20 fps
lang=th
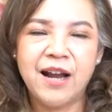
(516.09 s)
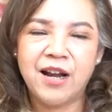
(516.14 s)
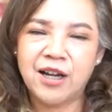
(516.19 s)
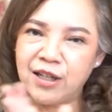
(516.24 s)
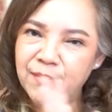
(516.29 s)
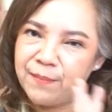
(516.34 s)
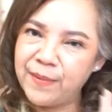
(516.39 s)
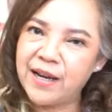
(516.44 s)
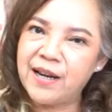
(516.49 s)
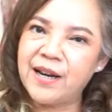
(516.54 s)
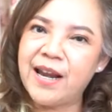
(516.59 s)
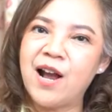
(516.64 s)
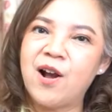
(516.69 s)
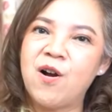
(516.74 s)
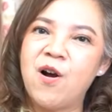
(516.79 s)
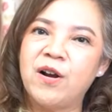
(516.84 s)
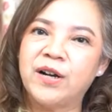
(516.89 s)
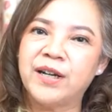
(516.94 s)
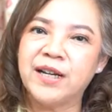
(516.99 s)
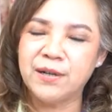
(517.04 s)
ก็ต้องไปเคลียร์
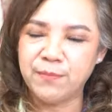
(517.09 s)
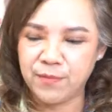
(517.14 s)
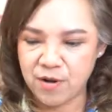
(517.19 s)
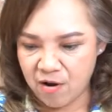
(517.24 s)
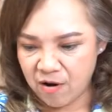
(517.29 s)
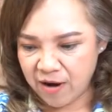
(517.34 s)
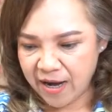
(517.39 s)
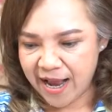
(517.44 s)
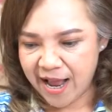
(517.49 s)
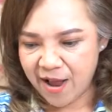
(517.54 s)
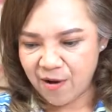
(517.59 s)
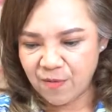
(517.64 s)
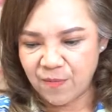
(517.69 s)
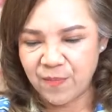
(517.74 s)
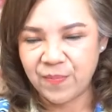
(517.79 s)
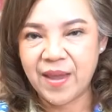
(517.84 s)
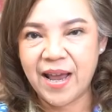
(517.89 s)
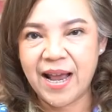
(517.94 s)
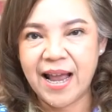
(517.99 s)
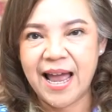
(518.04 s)
ของเดิมของเก่า
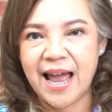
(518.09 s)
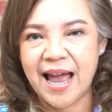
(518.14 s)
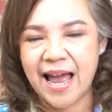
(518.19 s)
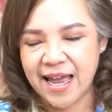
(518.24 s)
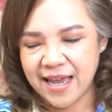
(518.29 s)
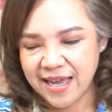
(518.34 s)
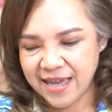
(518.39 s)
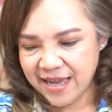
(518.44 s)
นะคะ